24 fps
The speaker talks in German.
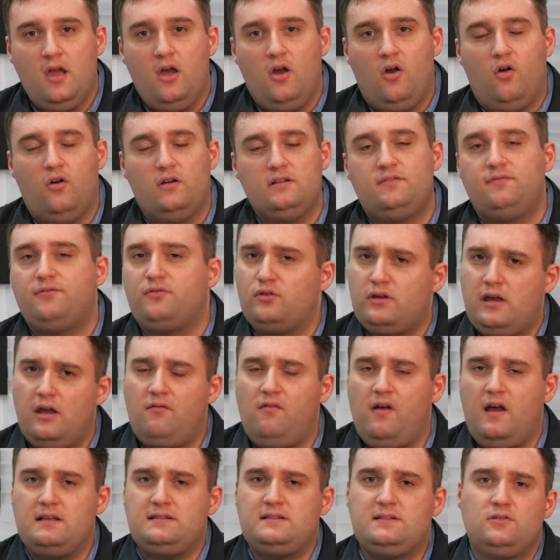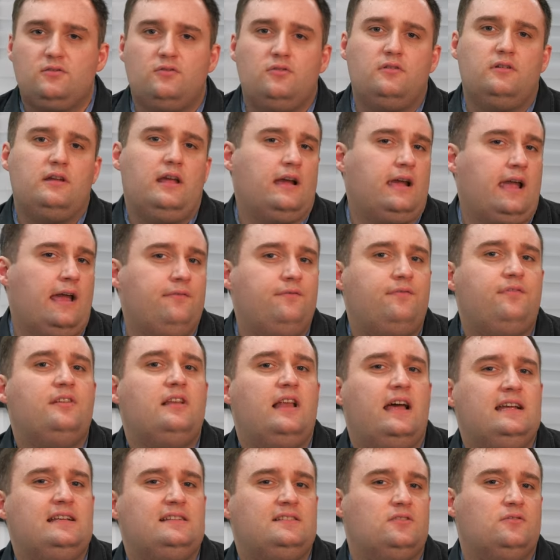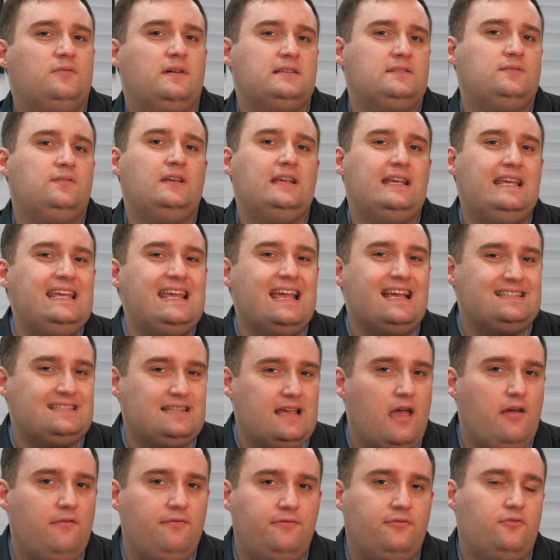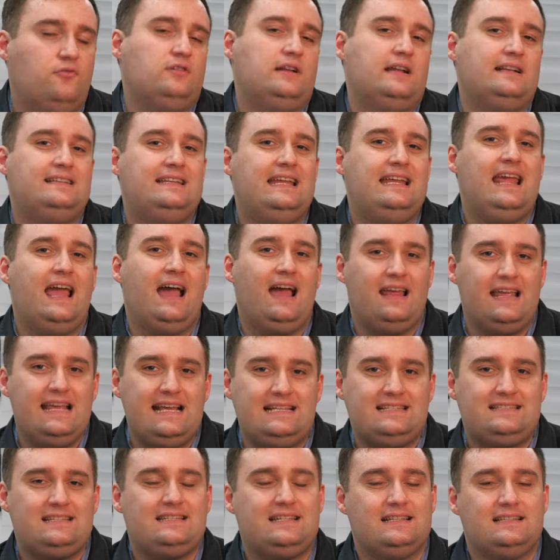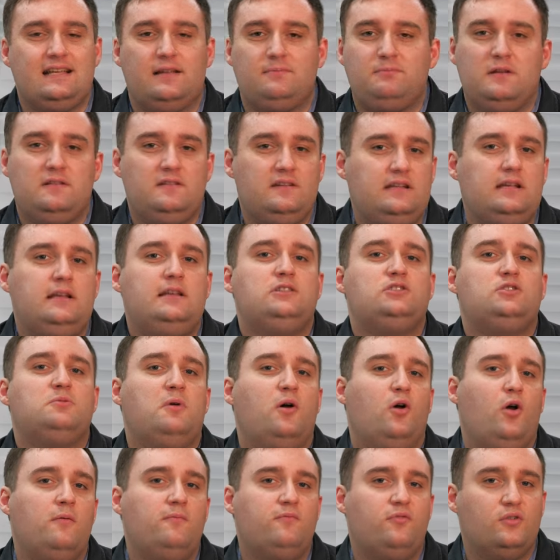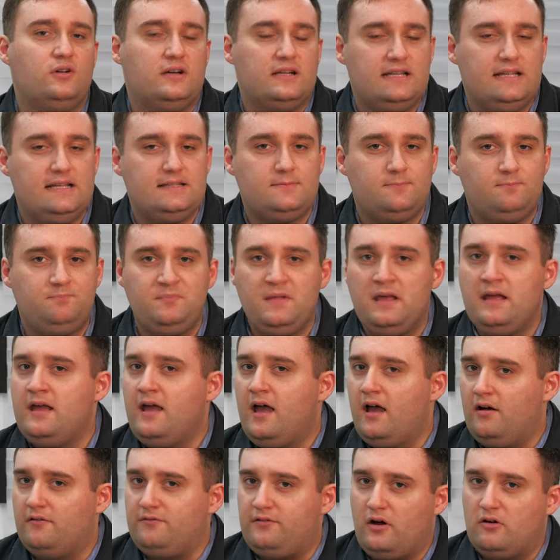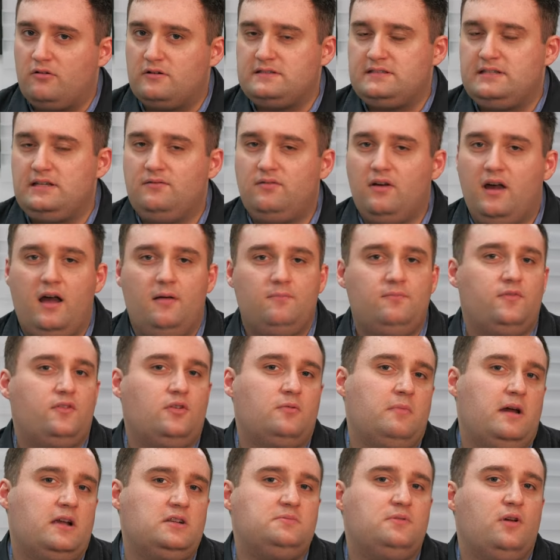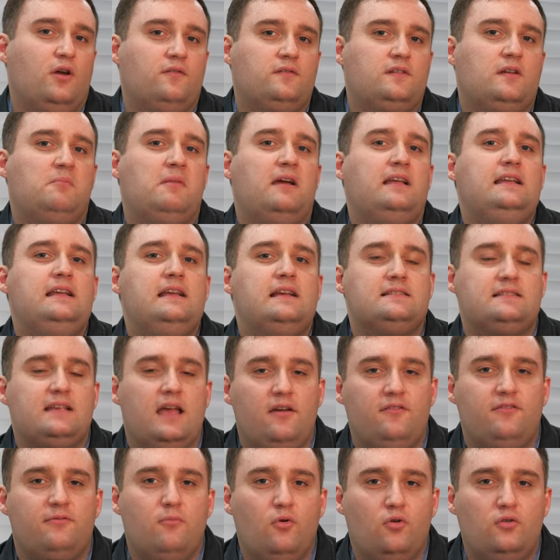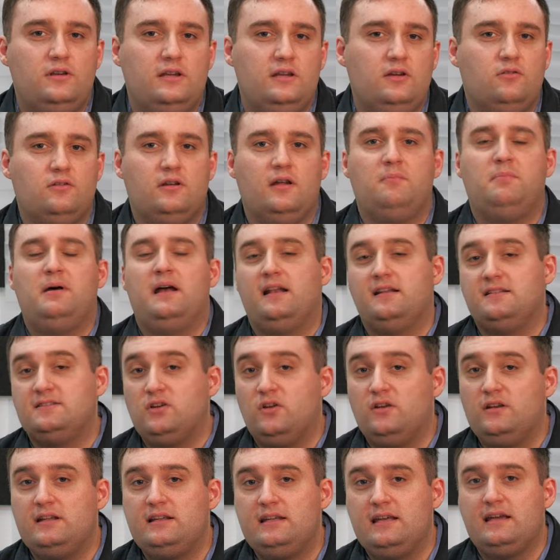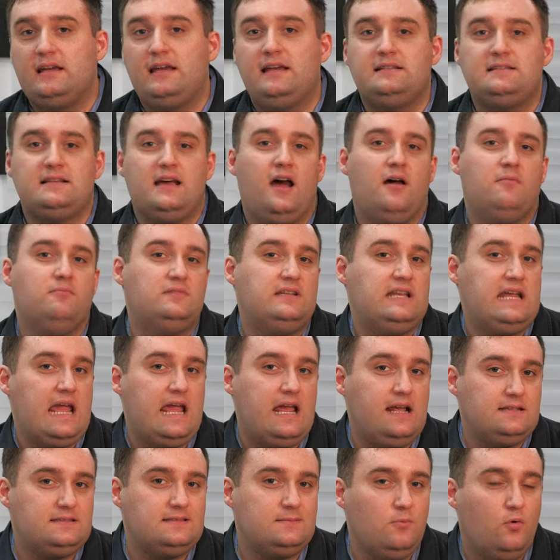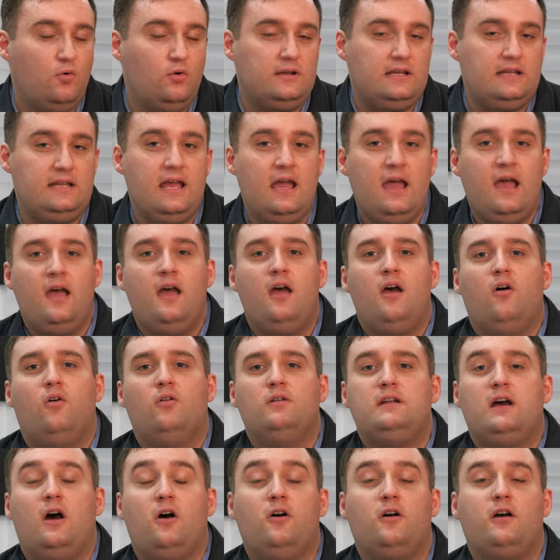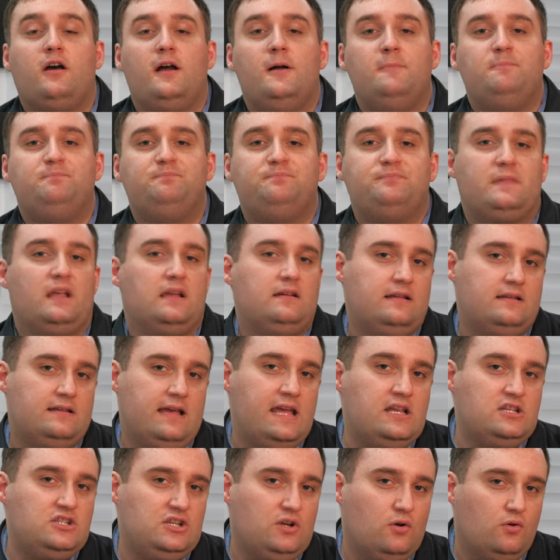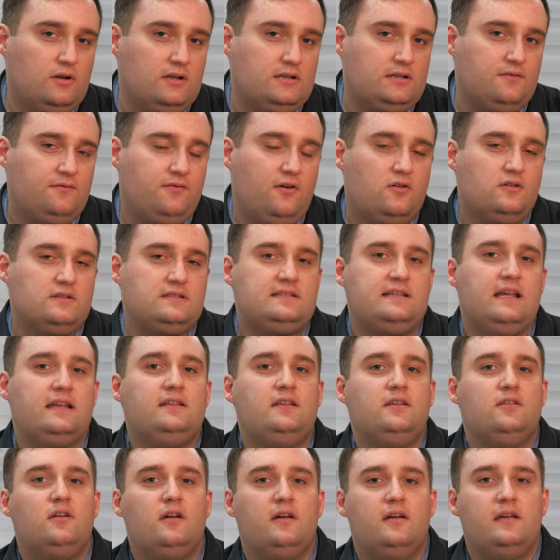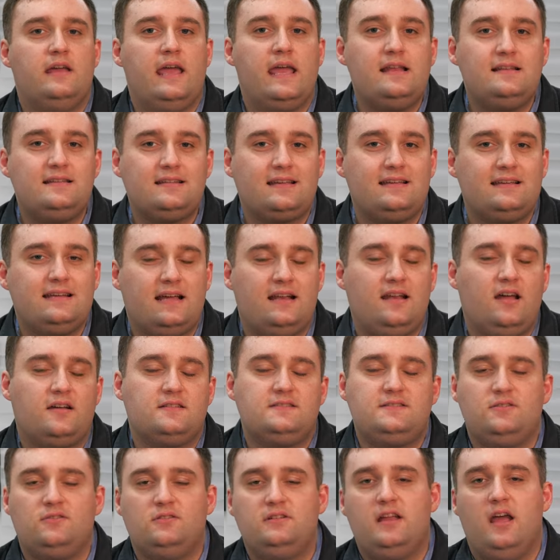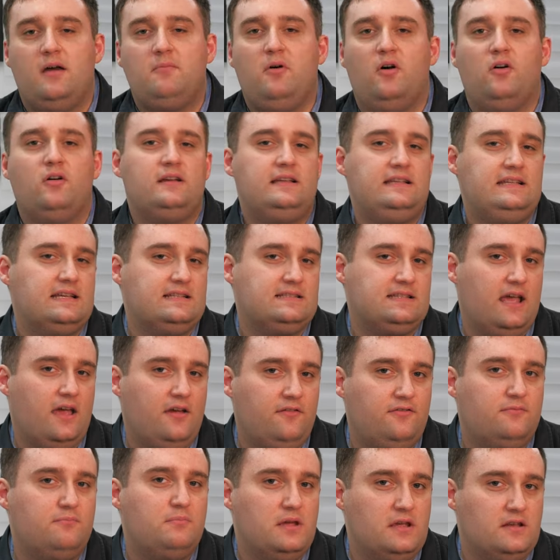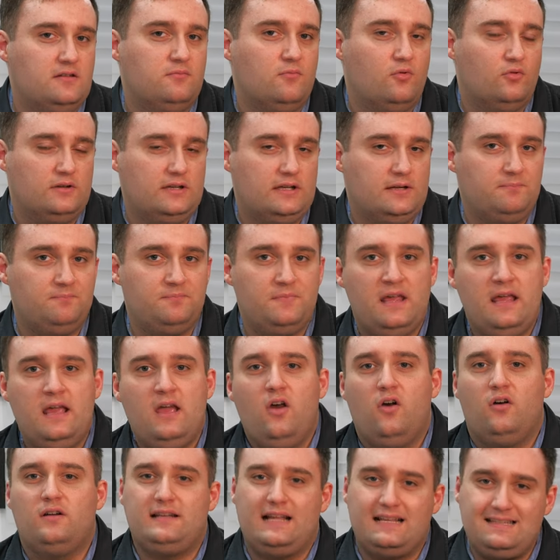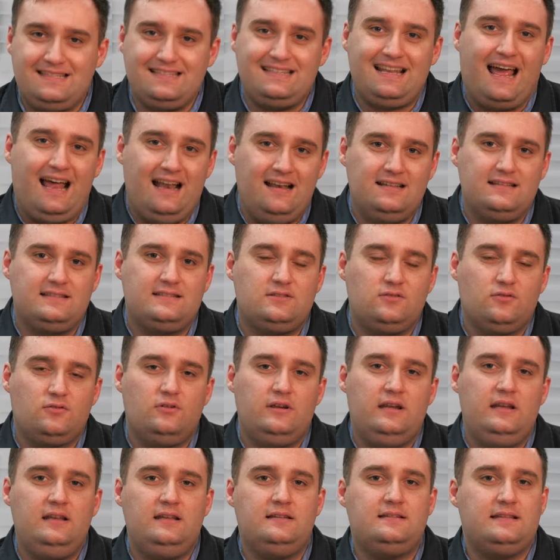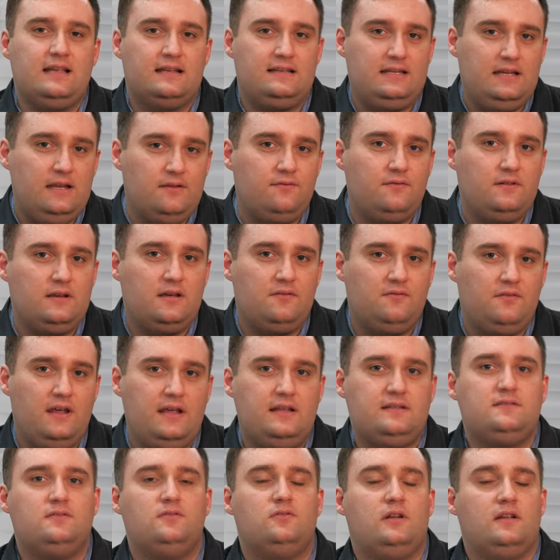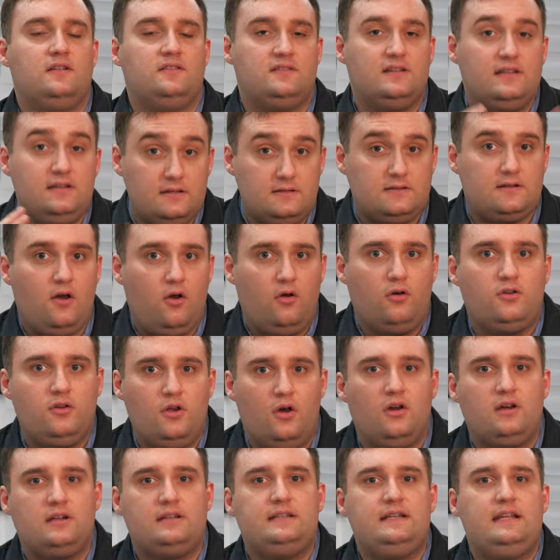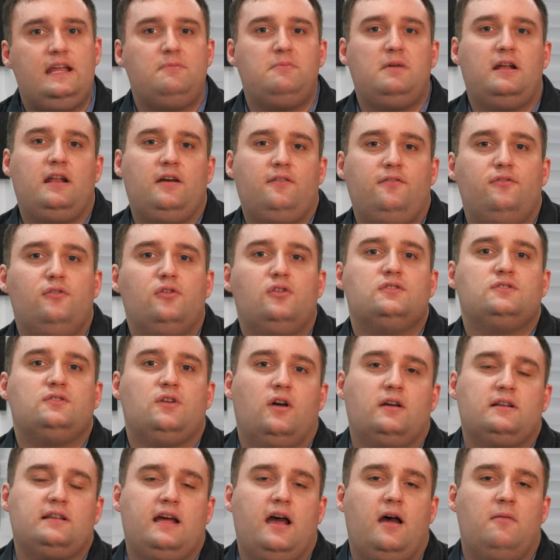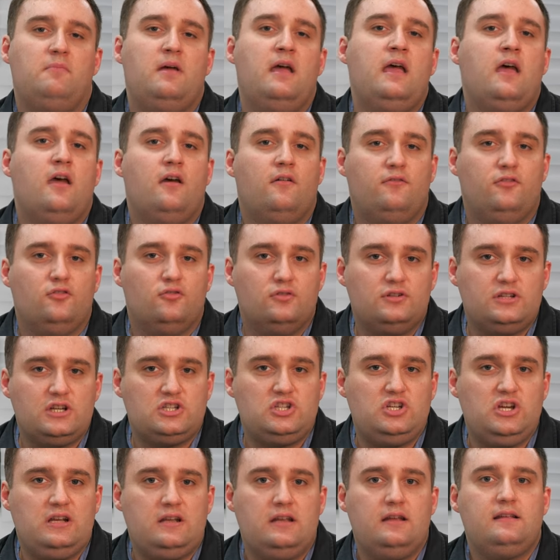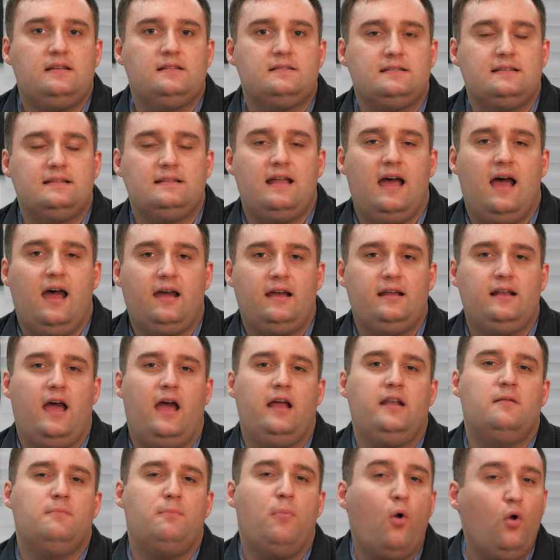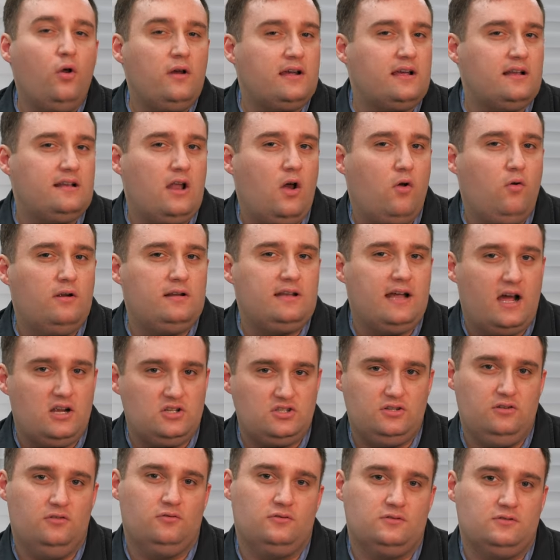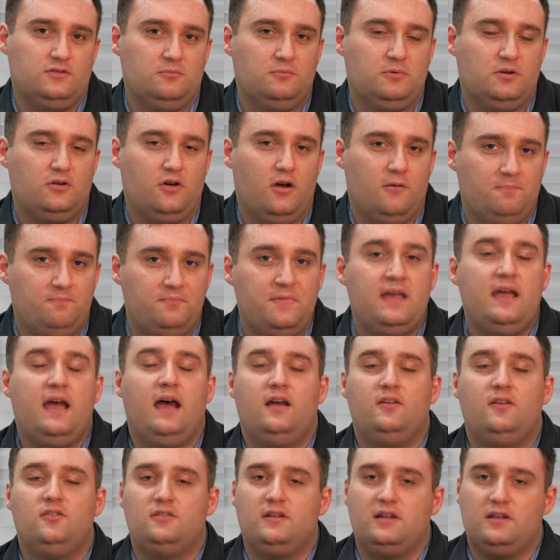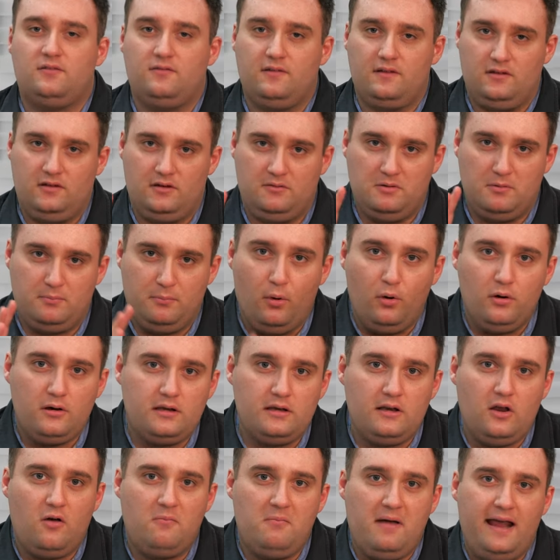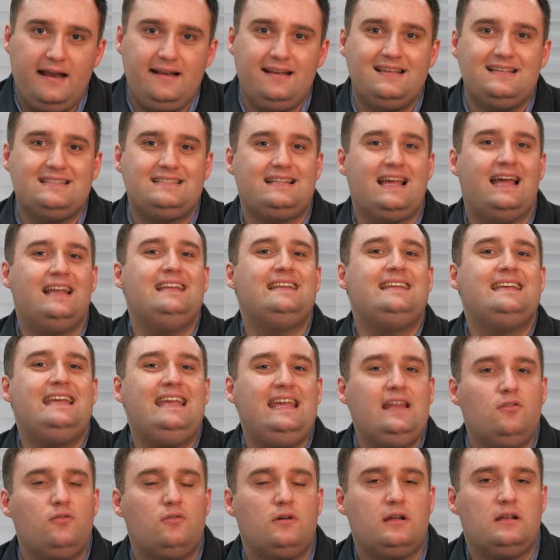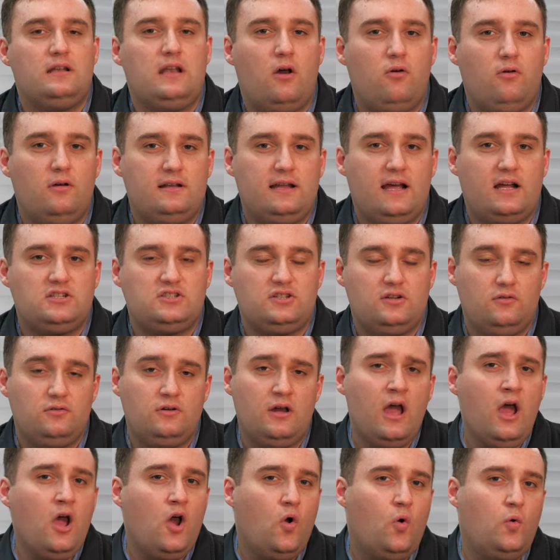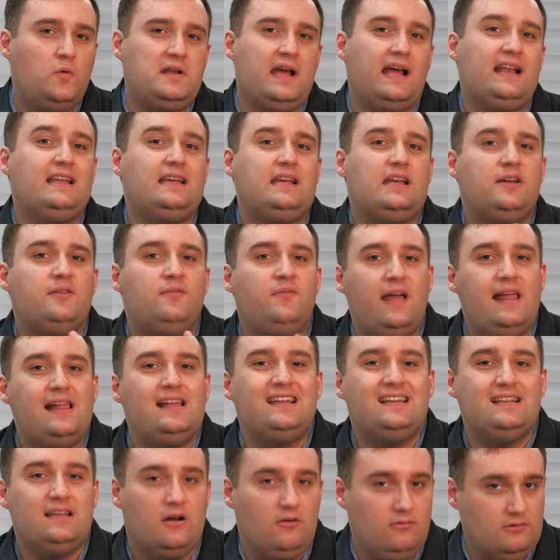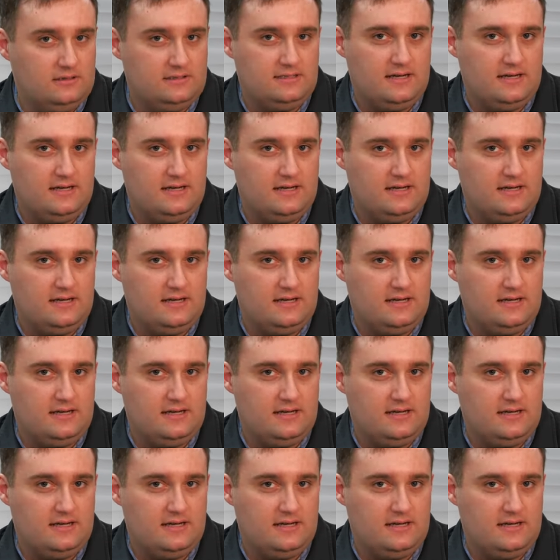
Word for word: Und früher war es so, ihr kennt vielleicht sowas wie ISF oder THX, das hat man sicherlich schon mal irgendwo gelesen. V-Receiver haben zum Beispiel öfter mal ISF-Modi oder Panasonic-Geräte haben TRX-Modi oder auch ähm, LG OLED-TVs der äh, älteren Generation, die haben auch ISF-Bildmodi. Und das sind alles so Initiativen gewesen oder sind es auch noch, die immer dafür gesorgt haben, für unterschiedliche Szenarien eine punktgenaue Darstellung zu bekommen. Also das, was ich mit punktgenau meine, ist eine kinogenaue Darstellung oder eine quellgenaue